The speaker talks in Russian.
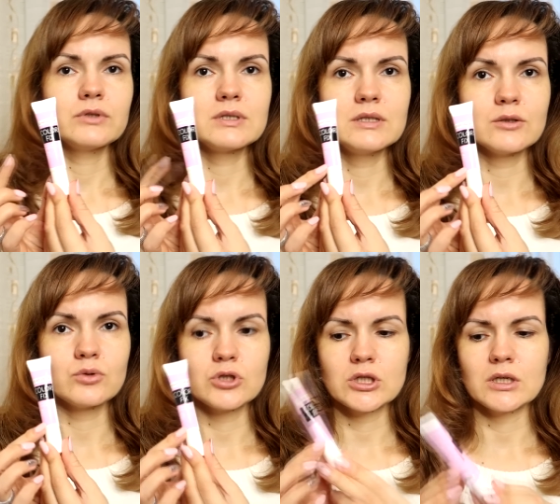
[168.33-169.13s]

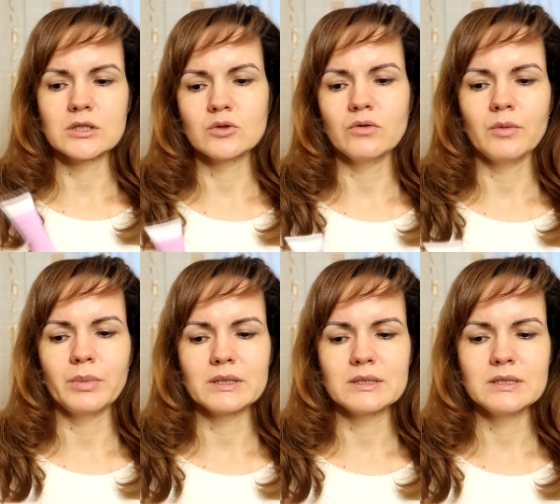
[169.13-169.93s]
фиксирующая основа
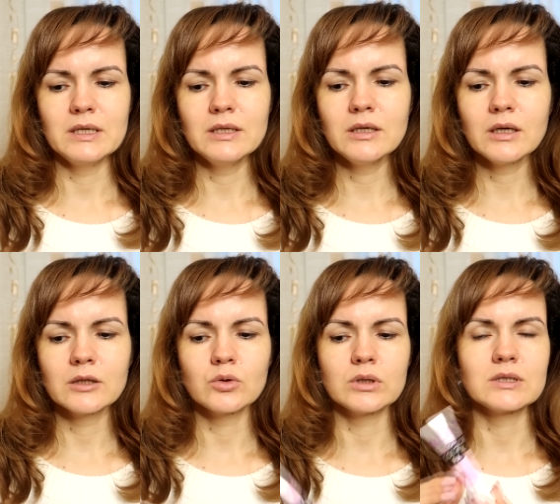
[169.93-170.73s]
под тени,
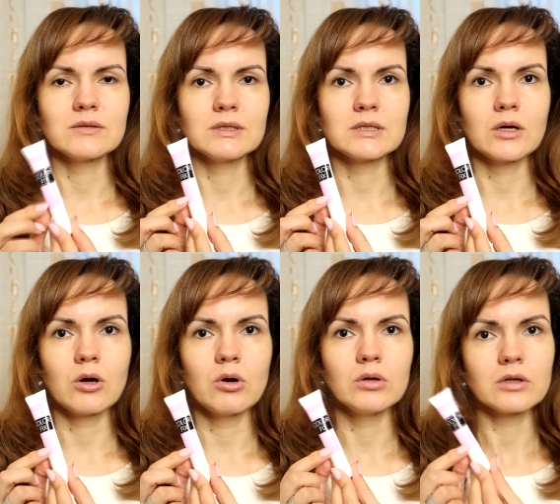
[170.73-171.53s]
которая называется
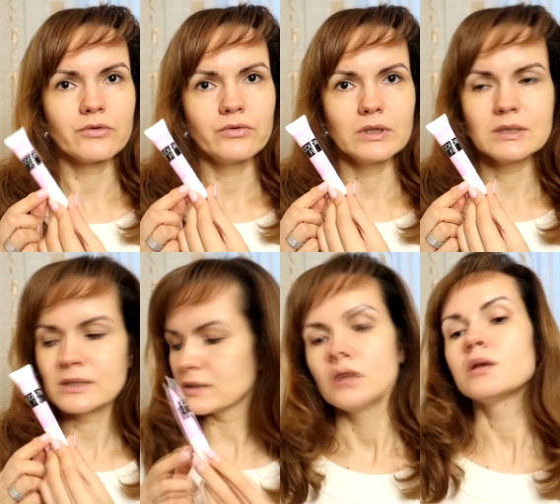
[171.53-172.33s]
Color Fix.